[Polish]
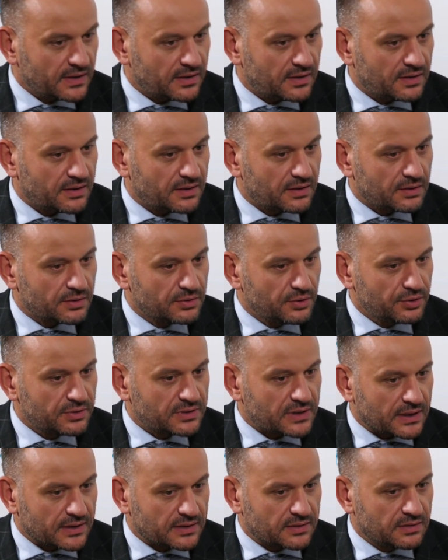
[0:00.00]
E, no i
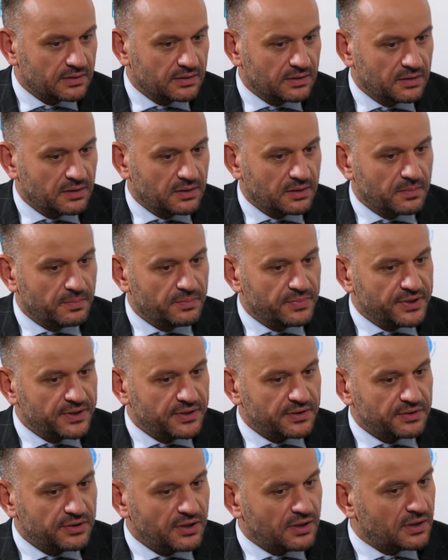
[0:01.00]
tak,
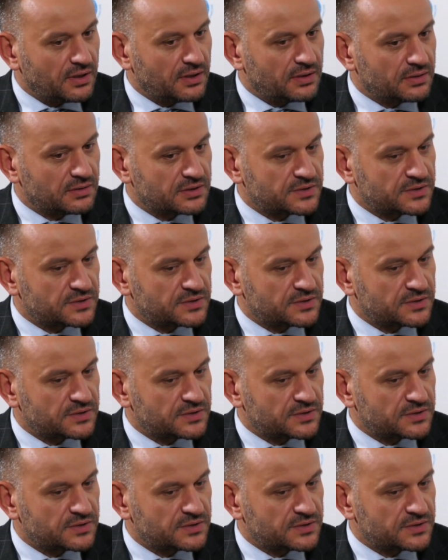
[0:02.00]
my nie